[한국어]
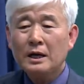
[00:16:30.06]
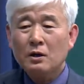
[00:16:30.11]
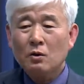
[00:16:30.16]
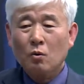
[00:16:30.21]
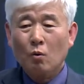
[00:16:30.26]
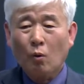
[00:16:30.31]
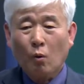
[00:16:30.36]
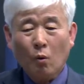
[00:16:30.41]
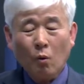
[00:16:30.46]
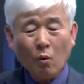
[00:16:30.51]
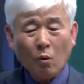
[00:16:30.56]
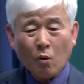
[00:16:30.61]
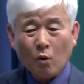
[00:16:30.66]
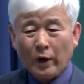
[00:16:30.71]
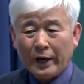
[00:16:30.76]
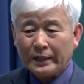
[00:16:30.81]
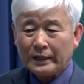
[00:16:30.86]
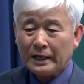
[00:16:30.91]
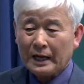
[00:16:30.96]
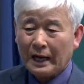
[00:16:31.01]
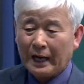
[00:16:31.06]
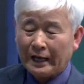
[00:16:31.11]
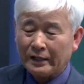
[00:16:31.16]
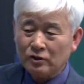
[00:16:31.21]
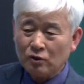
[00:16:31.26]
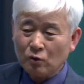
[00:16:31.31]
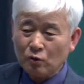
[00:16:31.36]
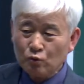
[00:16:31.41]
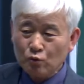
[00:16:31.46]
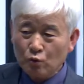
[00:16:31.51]
고고한
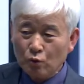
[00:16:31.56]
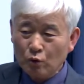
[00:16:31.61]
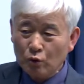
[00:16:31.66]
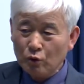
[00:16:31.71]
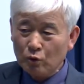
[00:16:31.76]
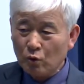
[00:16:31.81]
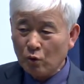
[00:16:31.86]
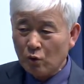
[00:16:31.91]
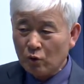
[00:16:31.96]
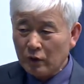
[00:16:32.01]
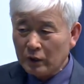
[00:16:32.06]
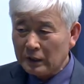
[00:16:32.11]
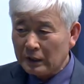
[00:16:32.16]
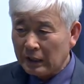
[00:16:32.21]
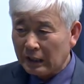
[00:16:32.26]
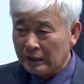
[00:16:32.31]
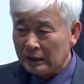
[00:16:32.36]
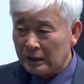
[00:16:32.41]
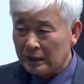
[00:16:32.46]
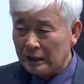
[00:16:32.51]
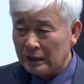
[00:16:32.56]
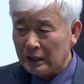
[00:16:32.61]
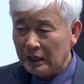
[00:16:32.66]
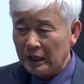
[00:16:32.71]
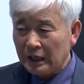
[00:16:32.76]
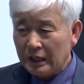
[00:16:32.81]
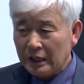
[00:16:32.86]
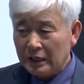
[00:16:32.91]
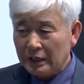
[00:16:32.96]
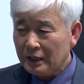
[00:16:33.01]
가정윤리로 끝났지
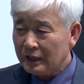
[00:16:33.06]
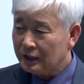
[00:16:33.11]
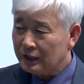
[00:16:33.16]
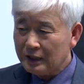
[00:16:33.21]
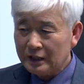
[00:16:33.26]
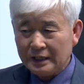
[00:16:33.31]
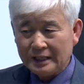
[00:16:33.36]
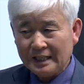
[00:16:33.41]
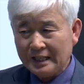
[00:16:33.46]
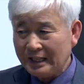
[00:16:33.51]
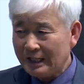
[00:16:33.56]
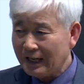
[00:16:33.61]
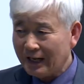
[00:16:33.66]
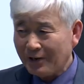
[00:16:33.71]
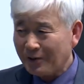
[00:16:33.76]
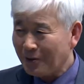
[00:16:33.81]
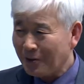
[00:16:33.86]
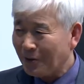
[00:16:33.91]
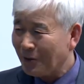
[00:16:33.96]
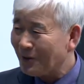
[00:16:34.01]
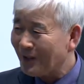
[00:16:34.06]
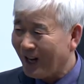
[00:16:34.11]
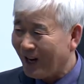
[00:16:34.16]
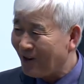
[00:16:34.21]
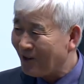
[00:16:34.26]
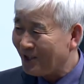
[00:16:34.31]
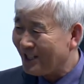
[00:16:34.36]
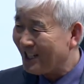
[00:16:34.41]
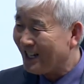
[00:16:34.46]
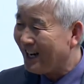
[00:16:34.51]
이것이 시장으로
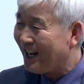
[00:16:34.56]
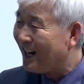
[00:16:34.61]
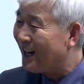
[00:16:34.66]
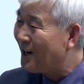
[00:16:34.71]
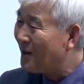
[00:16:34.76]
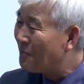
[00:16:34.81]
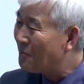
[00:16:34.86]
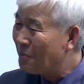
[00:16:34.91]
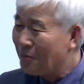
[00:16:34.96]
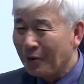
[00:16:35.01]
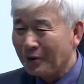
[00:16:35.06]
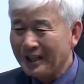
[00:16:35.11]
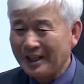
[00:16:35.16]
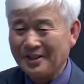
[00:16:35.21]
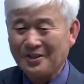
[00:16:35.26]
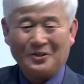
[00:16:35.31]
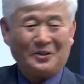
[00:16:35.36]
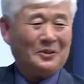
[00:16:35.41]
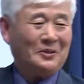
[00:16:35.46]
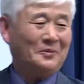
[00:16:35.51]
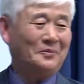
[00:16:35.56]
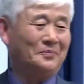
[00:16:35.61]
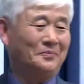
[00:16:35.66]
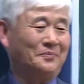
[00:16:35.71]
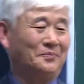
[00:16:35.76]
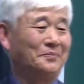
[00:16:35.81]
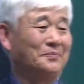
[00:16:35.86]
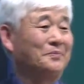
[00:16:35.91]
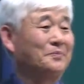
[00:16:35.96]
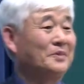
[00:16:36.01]
나오지가 못했어요.
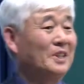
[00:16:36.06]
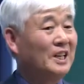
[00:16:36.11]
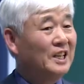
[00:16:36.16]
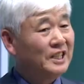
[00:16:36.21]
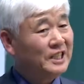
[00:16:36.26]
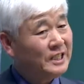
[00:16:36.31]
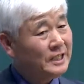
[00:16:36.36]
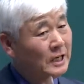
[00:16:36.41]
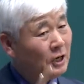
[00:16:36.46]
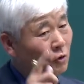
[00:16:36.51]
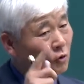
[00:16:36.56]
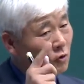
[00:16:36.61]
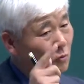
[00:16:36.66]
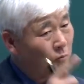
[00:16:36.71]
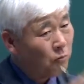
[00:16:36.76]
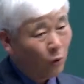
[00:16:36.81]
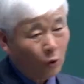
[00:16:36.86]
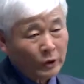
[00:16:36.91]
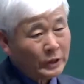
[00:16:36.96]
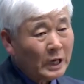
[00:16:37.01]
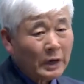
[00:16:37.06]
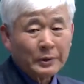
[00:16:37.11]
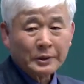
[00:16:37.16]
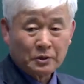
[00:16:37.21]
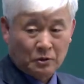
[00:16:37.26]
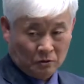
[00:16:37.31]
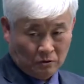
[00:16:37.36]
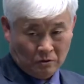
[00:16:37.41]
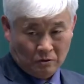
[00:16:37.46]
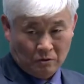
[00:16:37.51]
시장으로 못
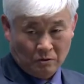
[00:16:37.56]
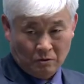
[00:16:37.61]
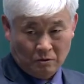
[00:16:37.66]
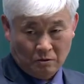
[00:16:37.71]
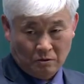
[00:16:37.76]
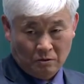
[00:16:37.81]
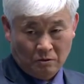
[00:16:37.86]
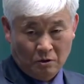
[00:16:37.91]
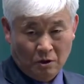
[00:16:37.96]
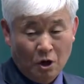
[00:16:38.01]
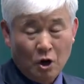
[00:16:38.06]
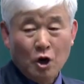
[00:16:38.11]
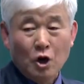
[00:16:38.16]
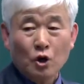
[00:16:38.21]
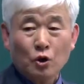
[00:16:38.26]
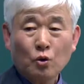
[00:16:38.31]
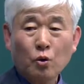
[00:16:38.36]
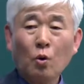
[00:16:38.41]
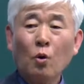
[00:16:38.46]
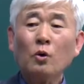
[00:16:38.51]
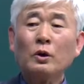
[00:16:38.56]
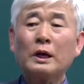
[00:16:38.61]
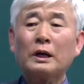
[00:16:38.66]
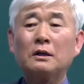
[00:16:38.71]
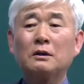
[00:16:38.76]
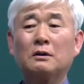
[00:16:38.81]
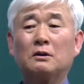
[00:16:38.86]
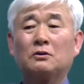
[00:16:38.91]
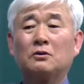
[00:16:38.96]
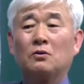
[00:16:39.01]
나왔어요.
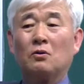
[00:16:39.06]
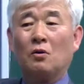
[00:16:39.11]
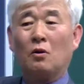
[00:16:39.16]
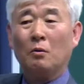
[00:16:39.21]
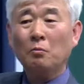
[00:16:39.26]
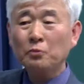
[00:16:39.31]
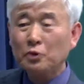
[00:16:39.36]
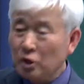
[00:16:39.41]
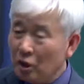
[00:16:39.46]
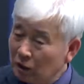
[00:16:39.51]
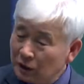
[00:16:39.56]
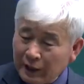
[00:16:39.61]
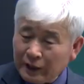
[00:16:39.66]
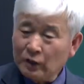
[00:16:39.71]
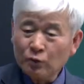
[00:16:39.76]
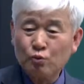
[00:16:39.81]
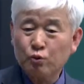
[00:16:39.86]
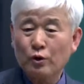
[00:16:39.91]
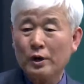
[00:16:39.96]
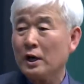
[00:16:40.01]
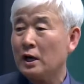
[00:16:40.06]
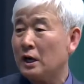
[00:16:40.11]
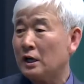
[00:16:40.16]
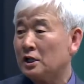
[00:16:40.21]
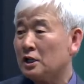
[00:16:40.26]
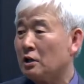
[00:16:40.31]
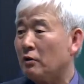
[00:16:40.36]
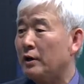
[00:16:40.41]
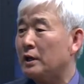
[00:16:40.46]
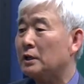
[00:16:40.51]
효라는 것은 엄청나게 중요한
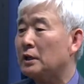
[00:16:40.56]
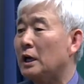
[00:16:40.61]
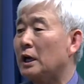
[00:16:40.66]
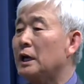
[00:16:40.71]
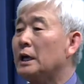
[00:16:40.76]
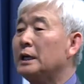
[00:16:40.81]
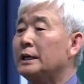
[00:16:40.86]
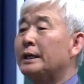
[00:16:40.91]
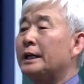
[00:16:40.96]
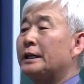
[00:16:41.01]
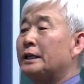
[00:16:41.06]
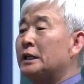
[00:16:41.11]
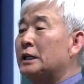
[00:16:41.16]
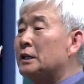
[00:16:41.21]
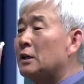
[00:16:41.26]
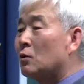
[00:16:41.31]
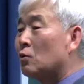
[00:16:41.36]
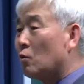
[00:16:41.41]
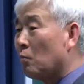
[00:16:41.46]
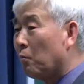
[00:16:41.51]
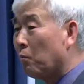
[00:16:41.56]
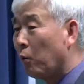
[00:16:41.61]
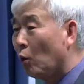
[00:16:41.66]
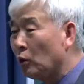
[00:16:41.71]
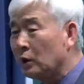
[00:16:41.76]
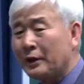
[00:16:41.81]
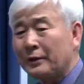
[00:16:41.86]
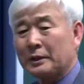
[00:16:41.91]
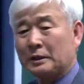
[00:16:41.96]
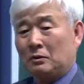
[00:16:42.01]
가치관인데 이게 시장으로 못
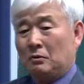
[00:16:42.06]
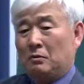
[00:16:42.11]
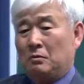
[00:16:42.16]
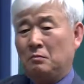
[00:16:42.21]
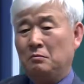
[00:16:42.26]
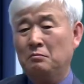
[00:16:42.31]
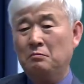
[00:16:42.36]
나왔다고.